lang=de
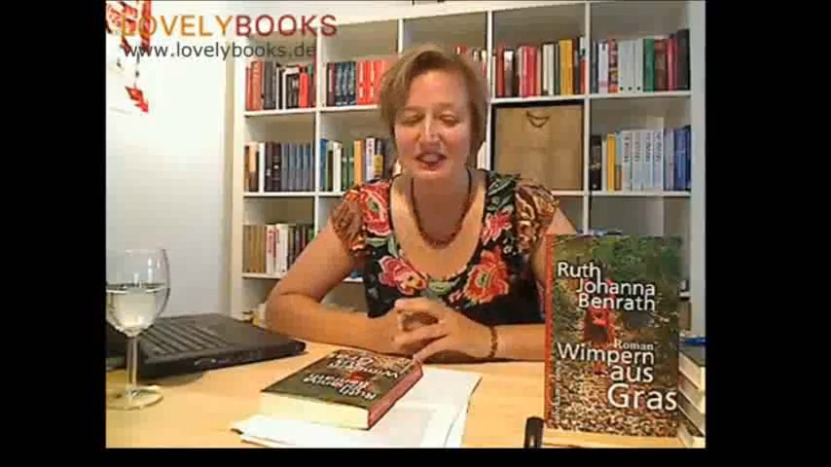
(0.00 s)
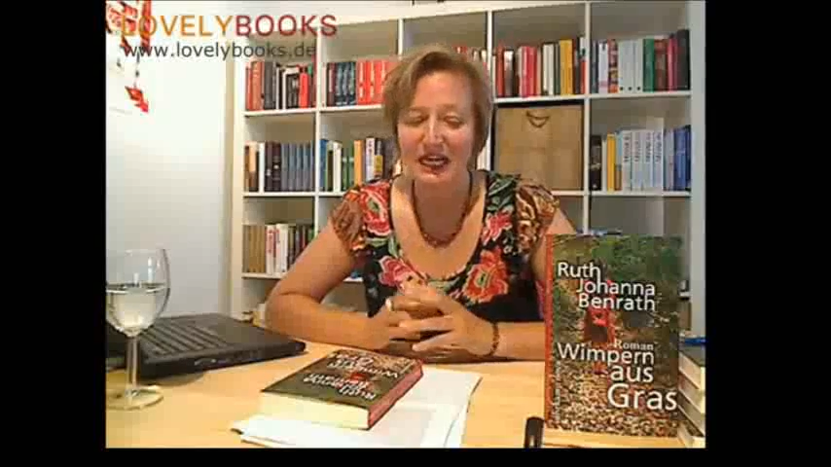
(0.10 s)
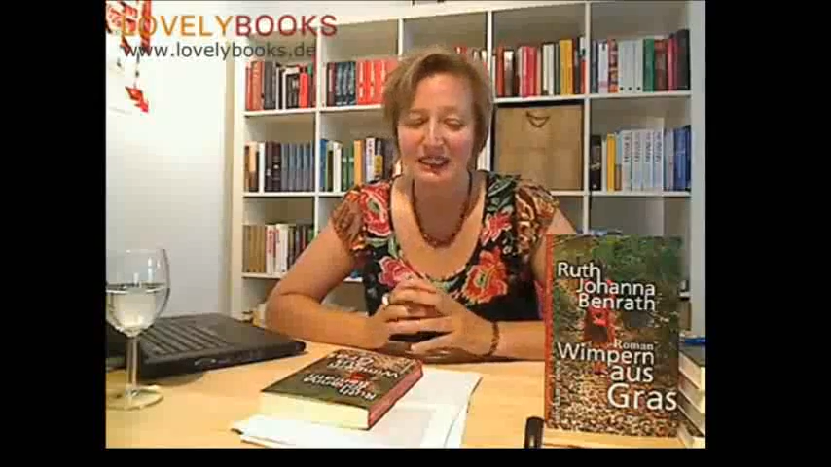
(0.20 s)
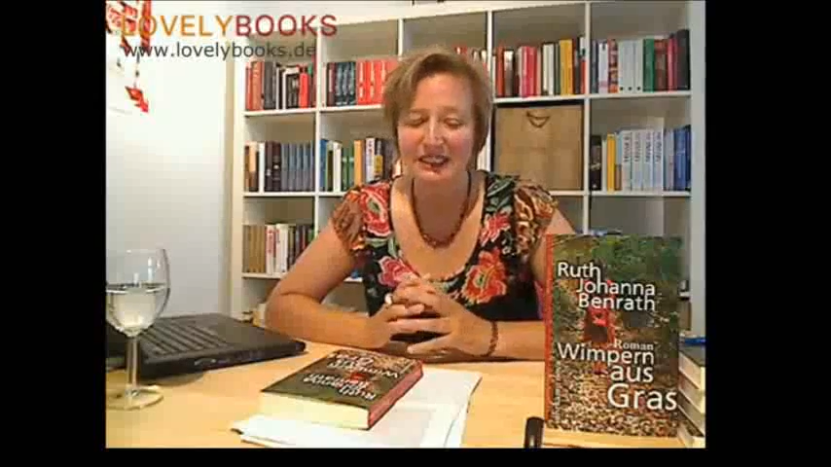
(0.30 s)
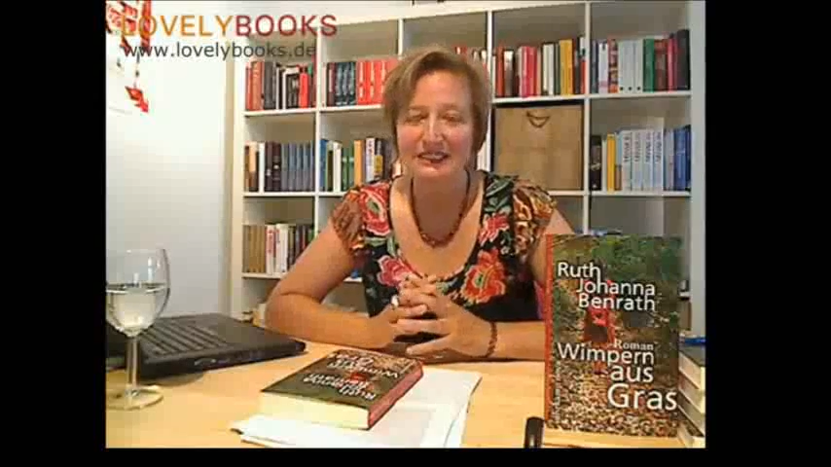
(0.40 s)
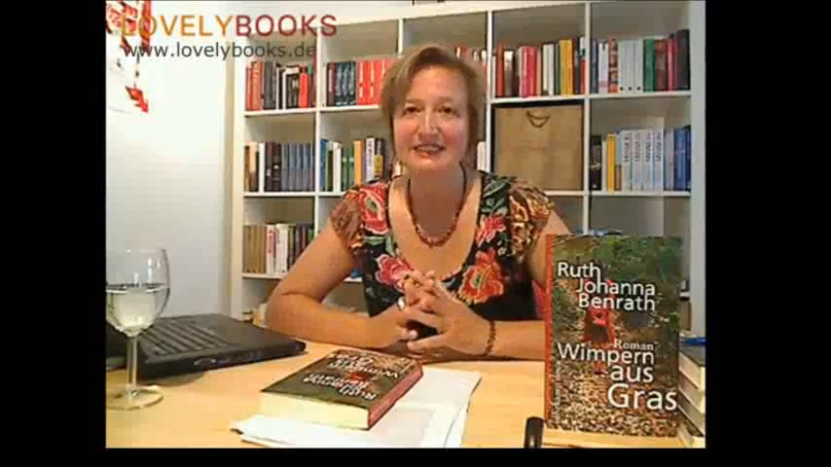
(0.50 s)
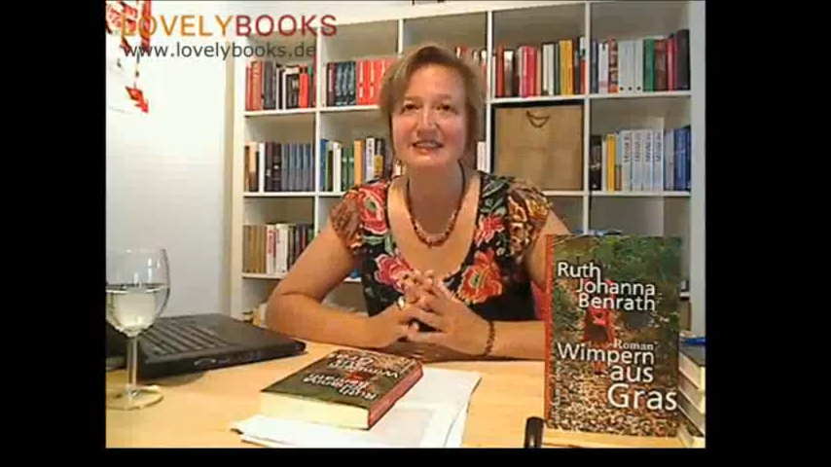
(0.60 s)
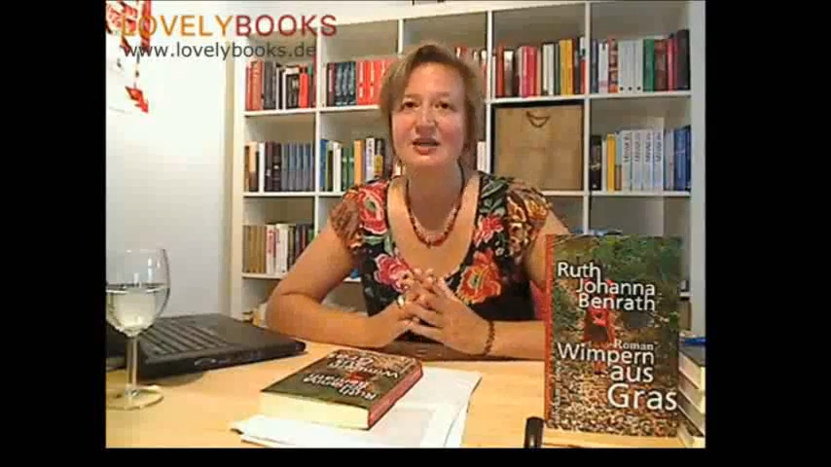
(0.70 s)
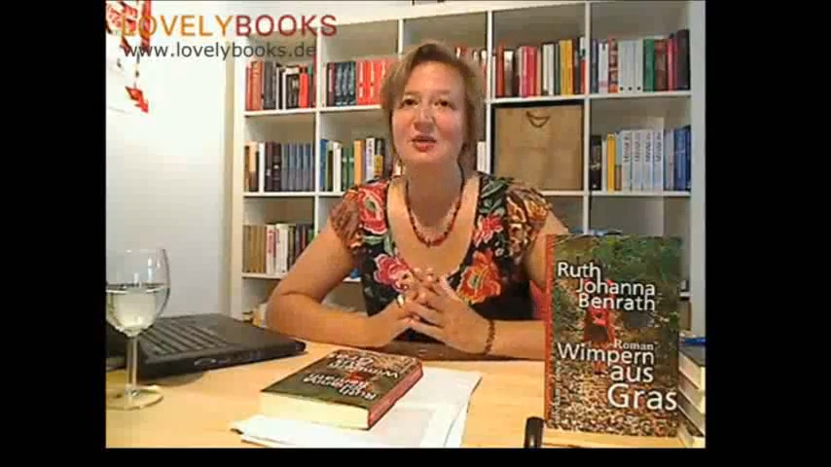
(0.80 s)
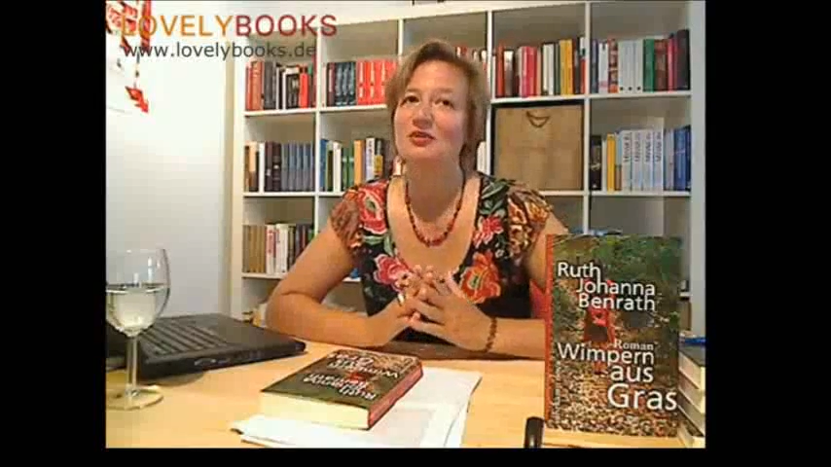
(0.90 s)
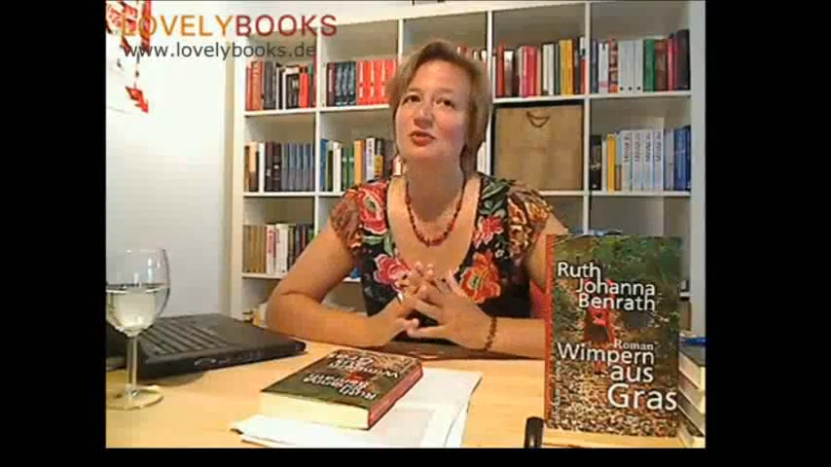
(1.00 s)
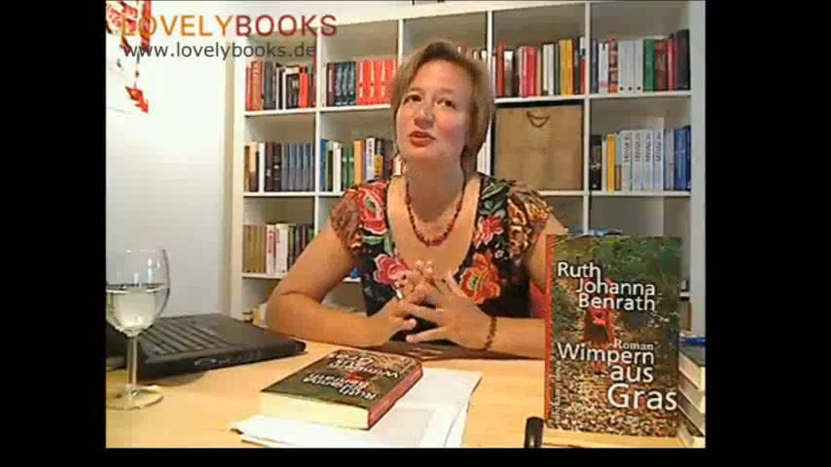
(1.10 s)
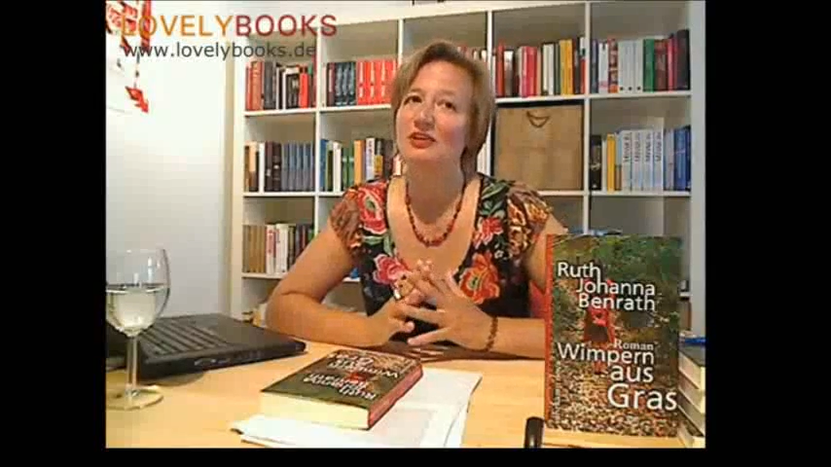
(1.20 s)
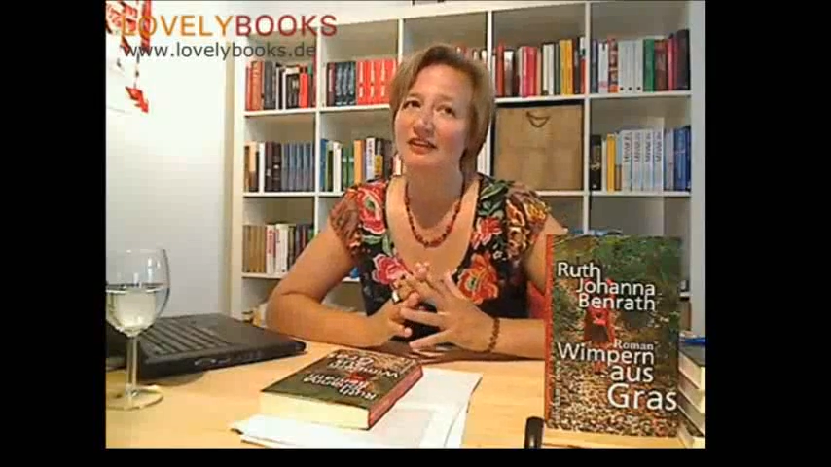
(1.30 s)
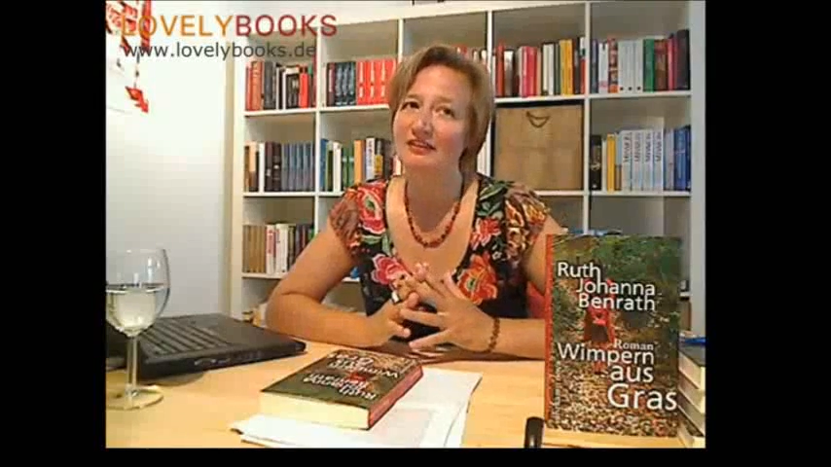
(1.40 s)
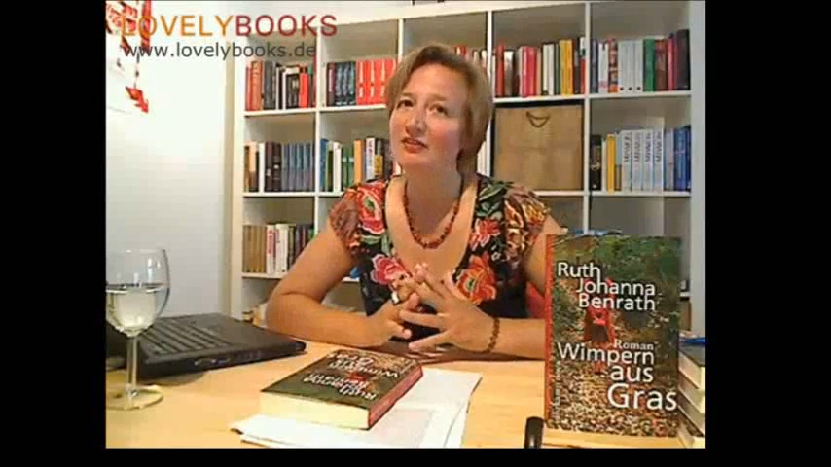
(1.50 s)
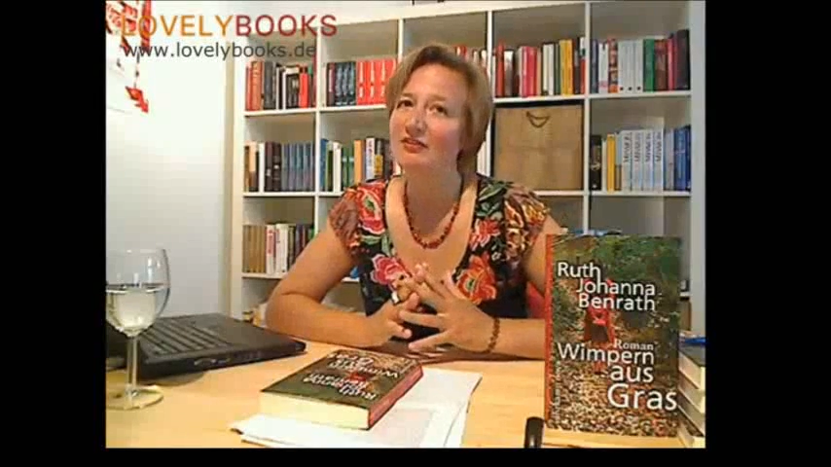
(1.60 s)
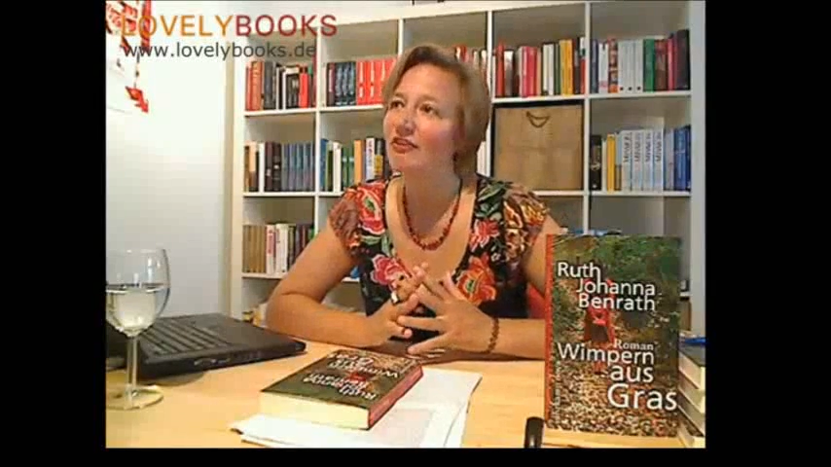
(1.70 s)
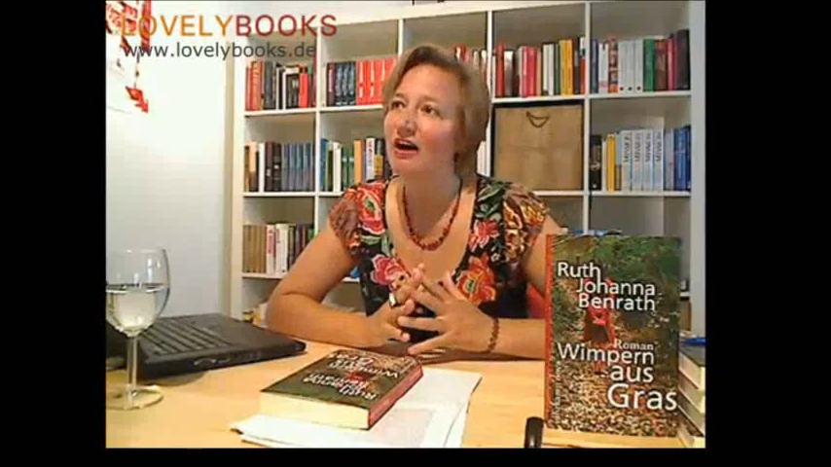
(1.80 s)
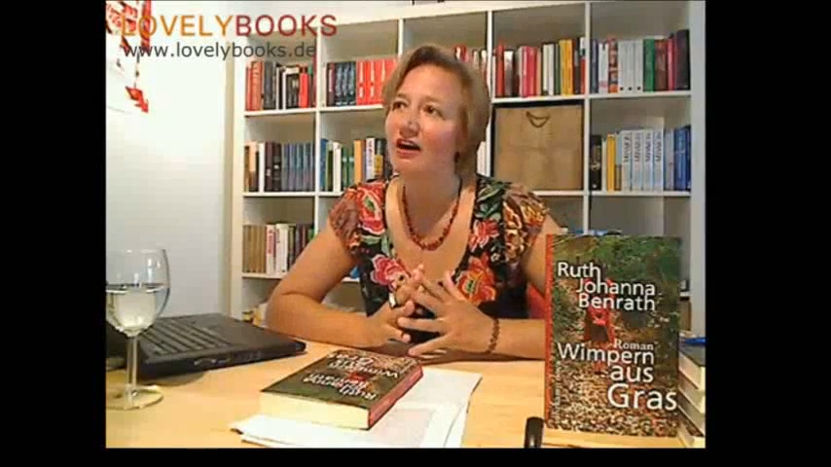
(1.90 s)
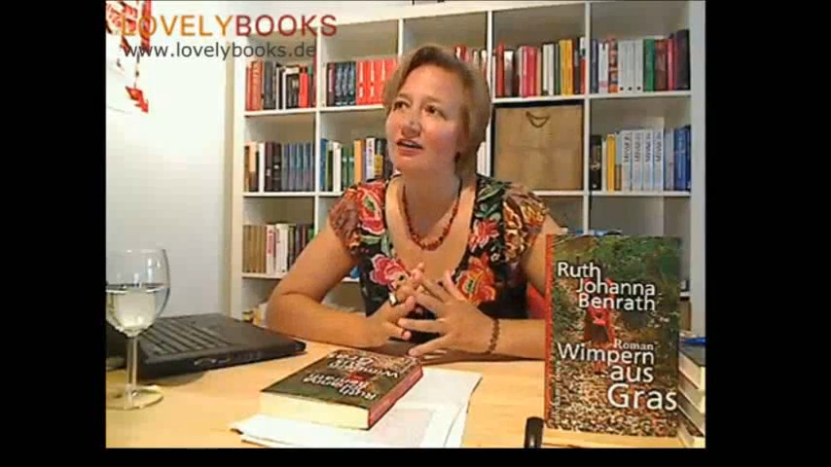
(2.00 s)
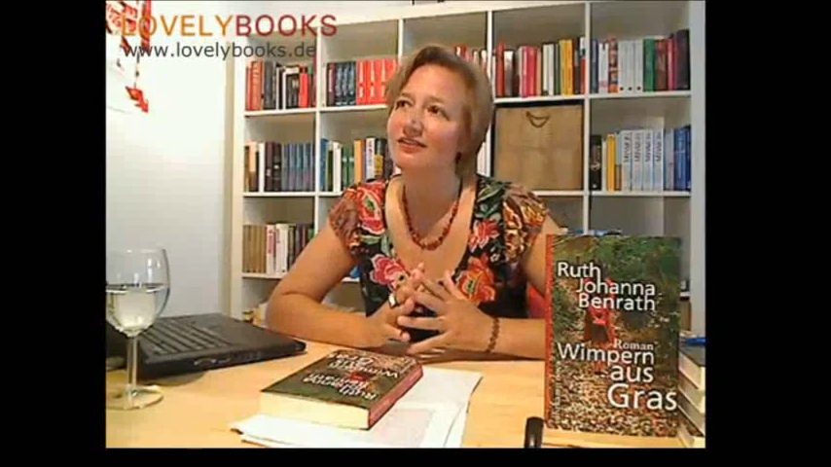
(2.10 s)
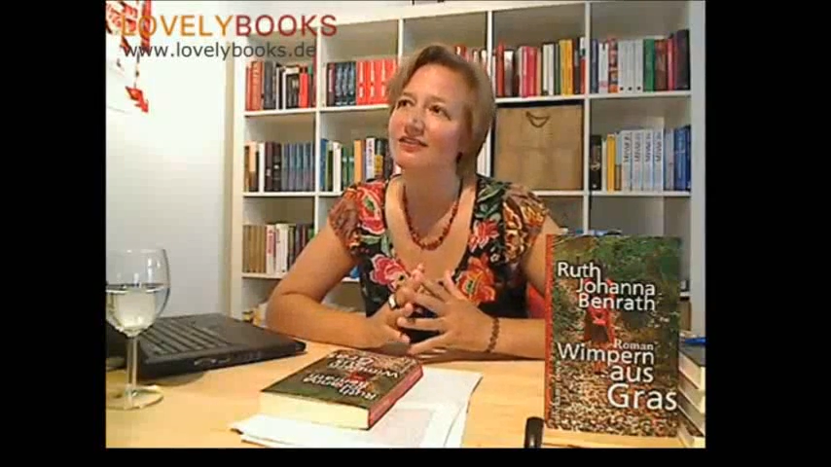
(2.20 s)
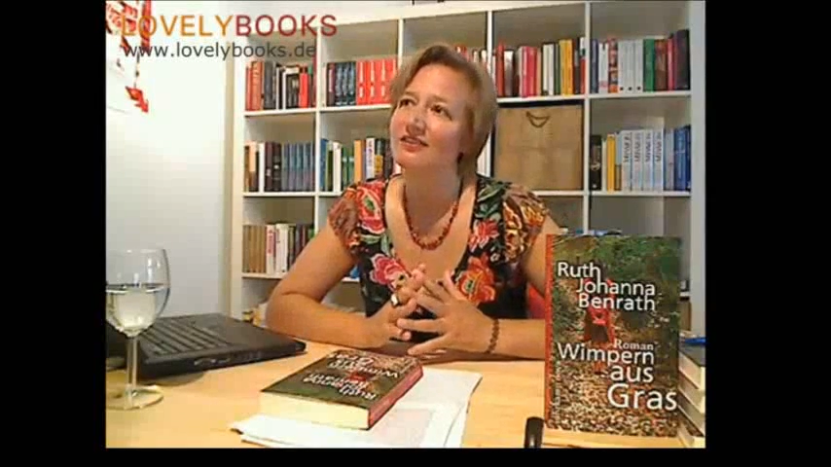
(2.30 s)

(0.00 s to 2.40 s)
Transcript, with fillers: Andererseits auch natürlich eine Gefahr,